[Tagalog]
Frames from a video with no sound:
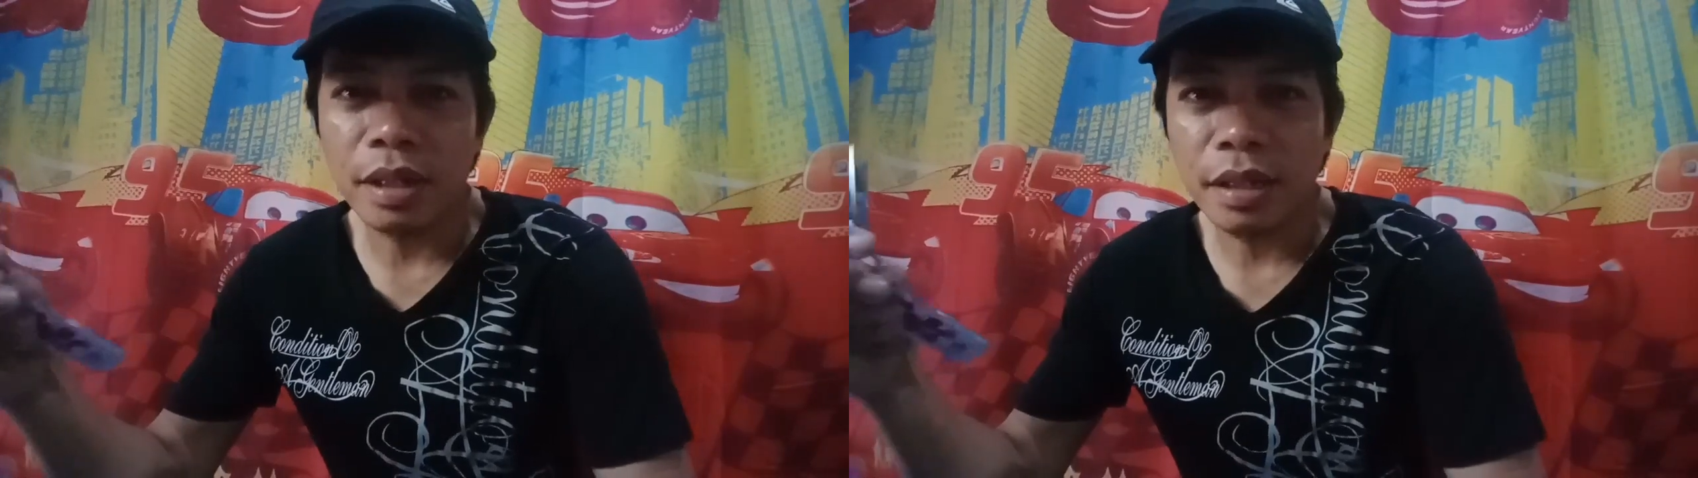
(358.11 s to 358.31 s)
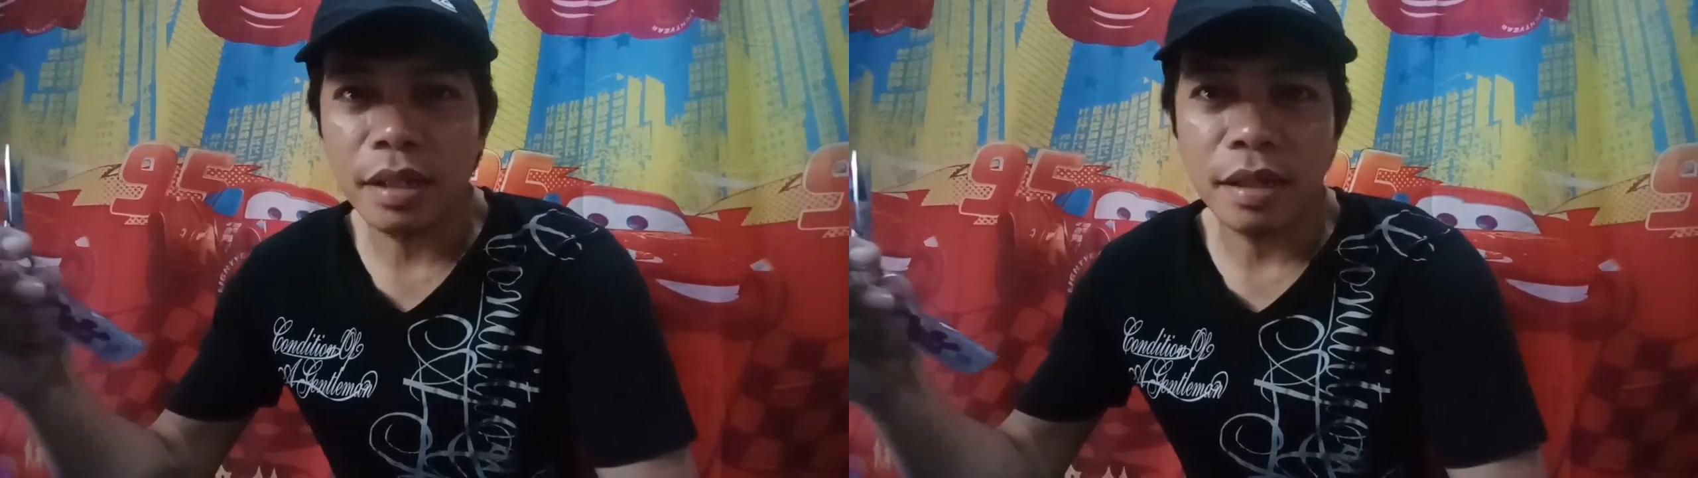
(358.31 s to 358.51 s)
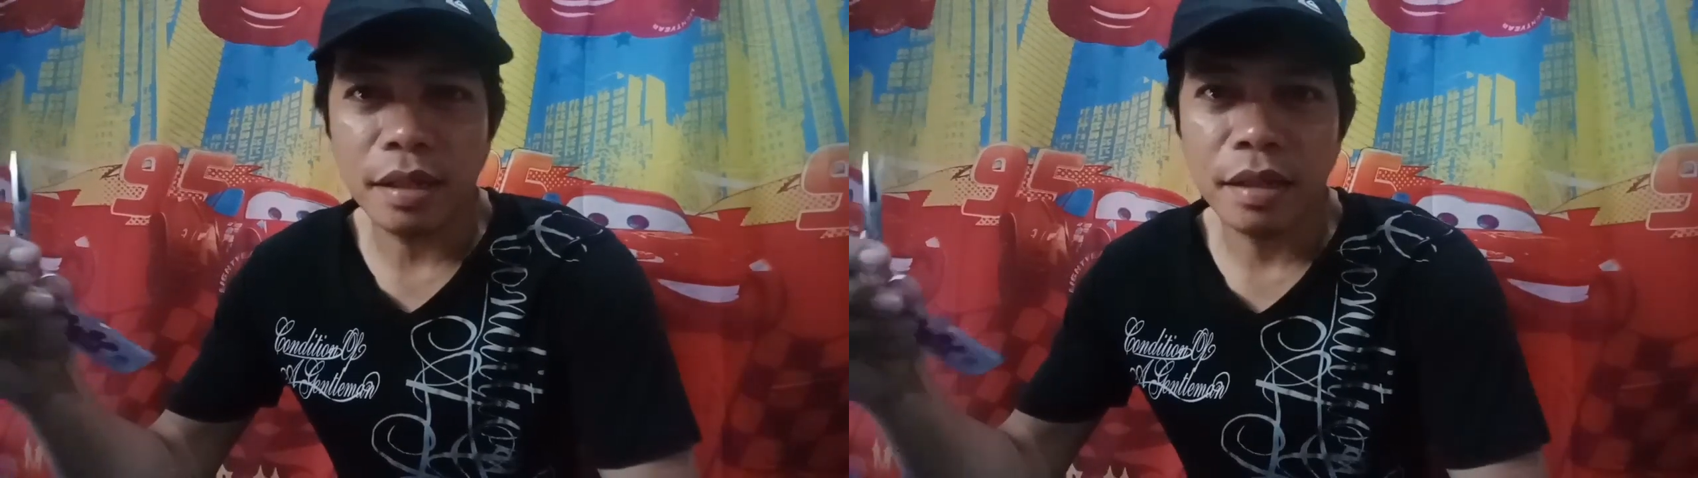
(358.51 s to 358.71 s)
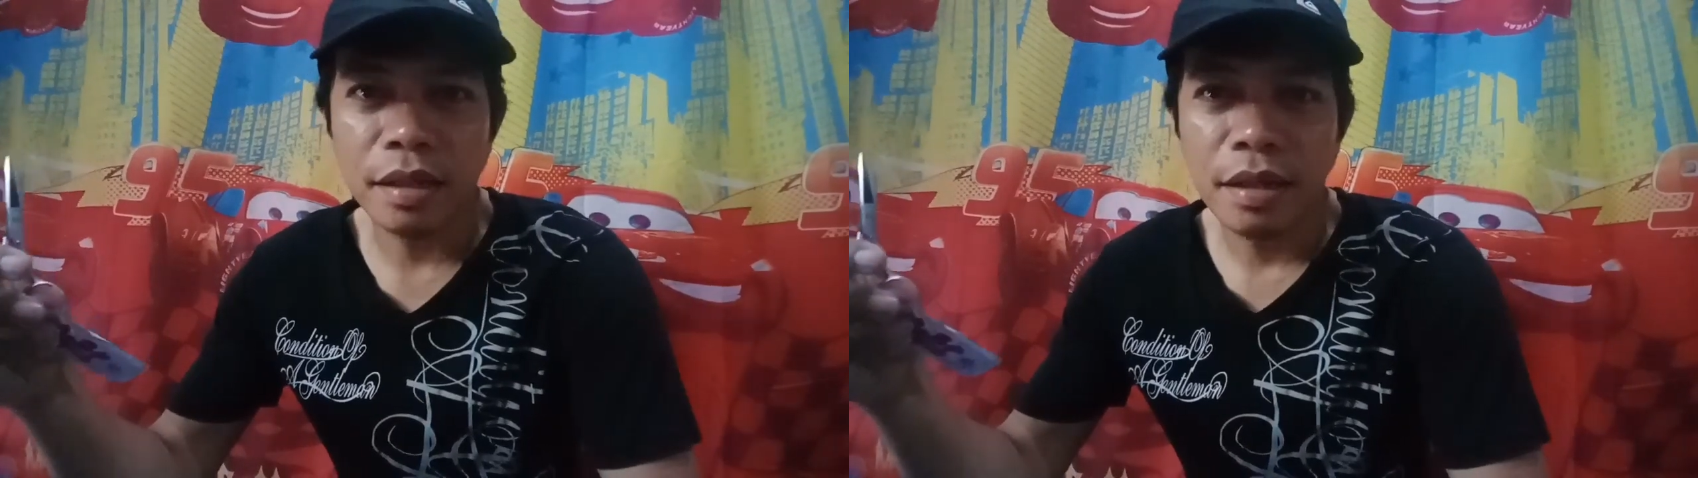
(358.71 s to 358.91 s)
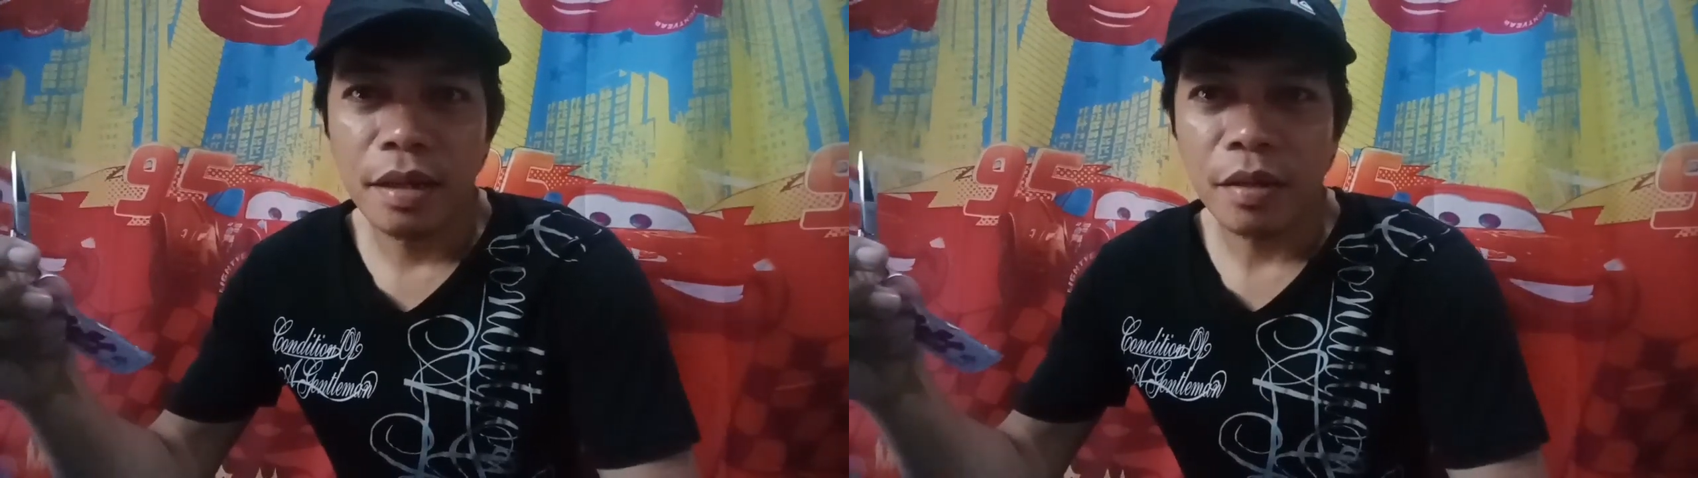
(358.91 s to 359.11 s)
ni
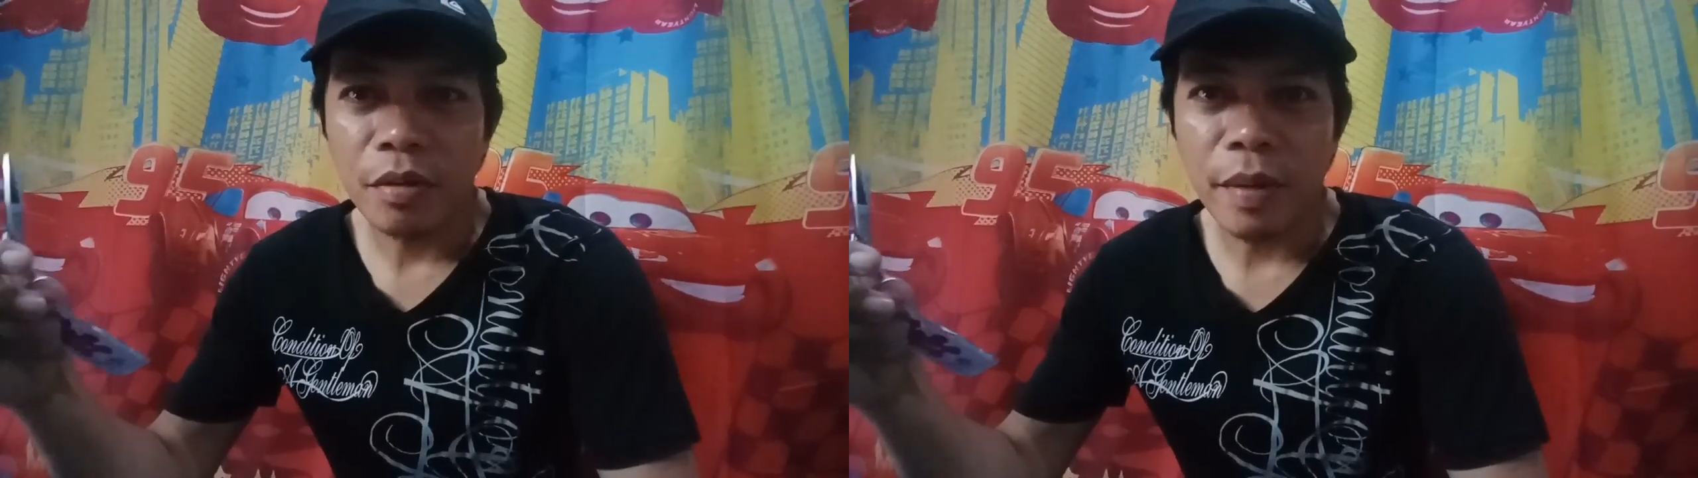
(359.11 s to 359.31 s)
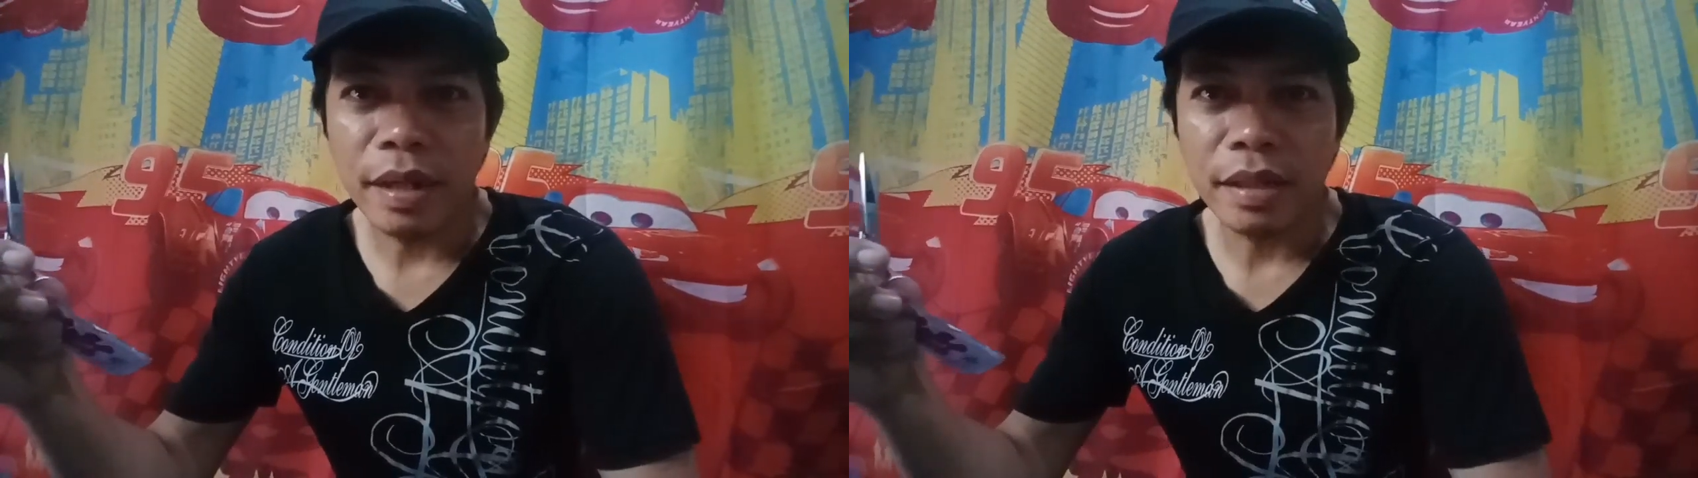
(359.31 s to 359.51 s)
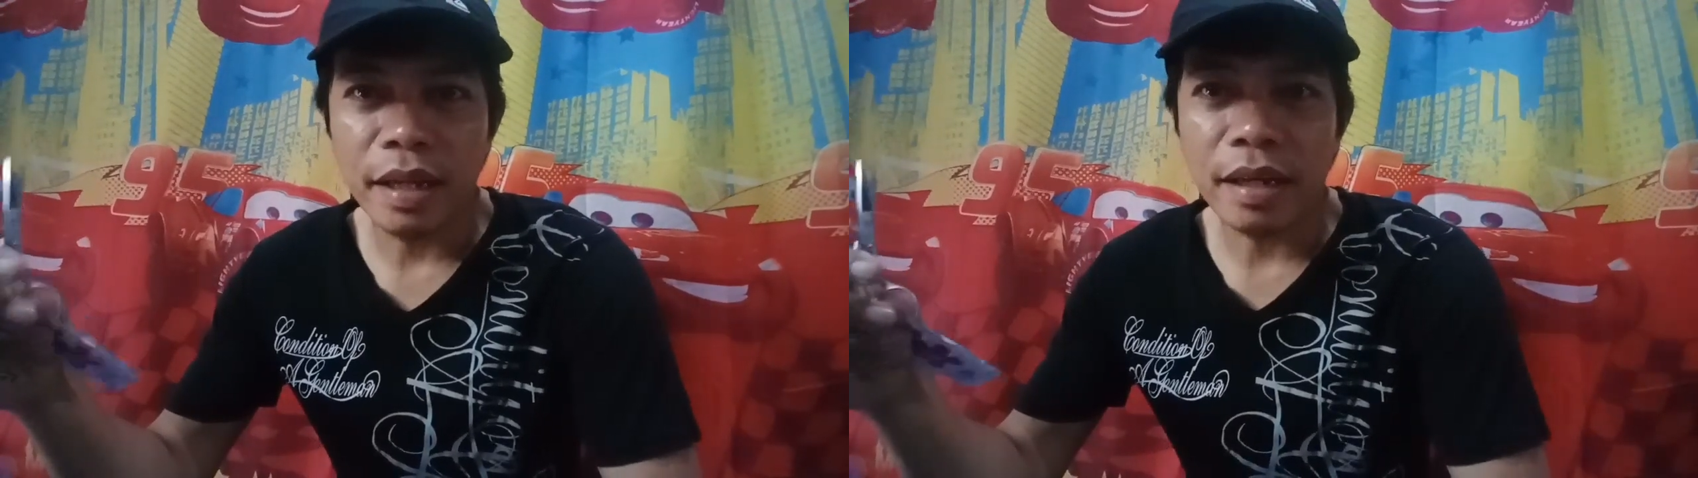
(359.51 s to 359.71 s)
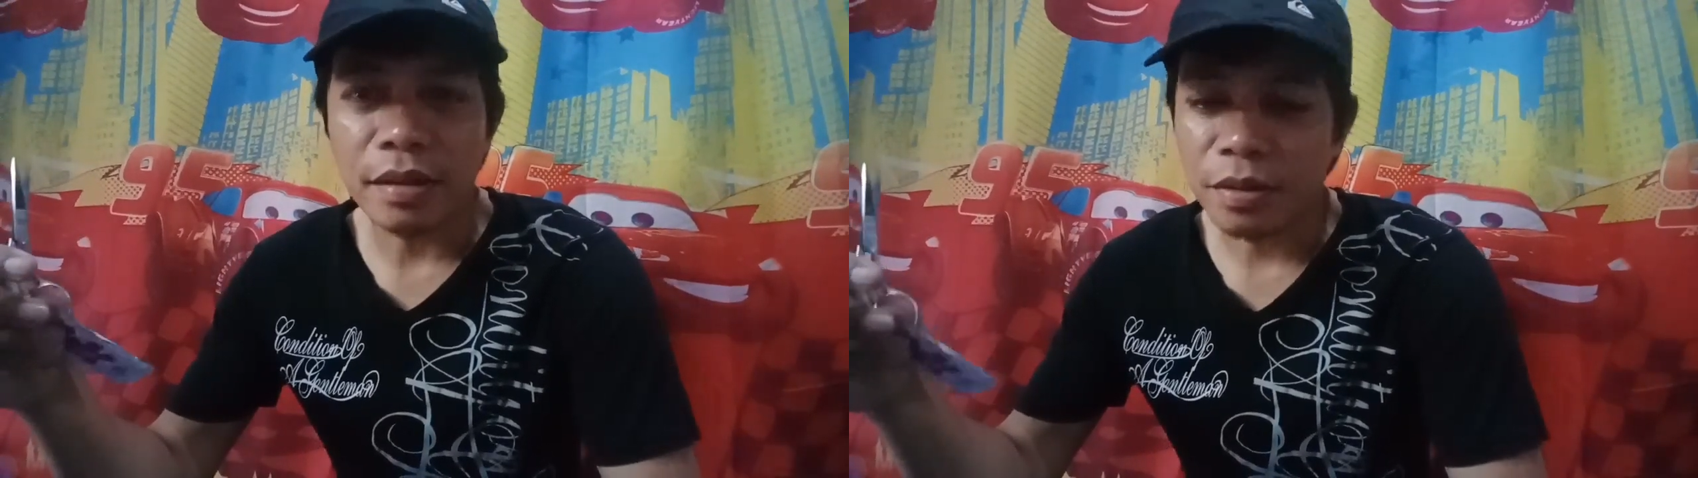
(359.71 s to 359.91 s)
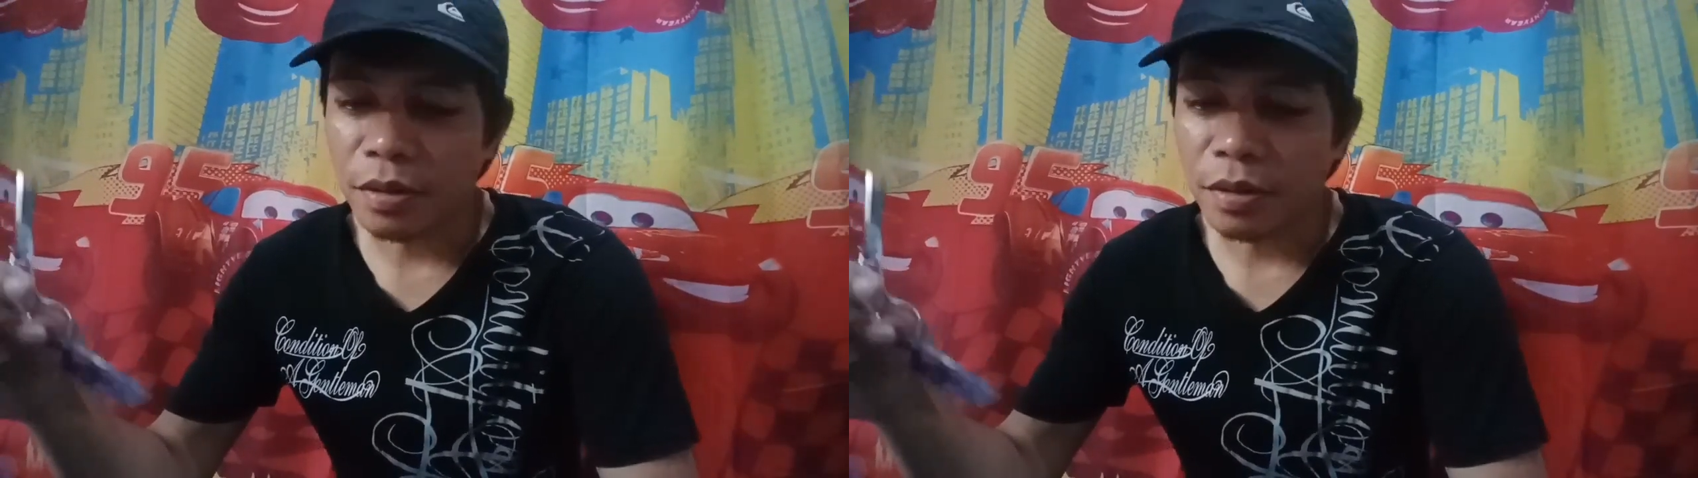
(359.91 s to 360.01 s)
Commander.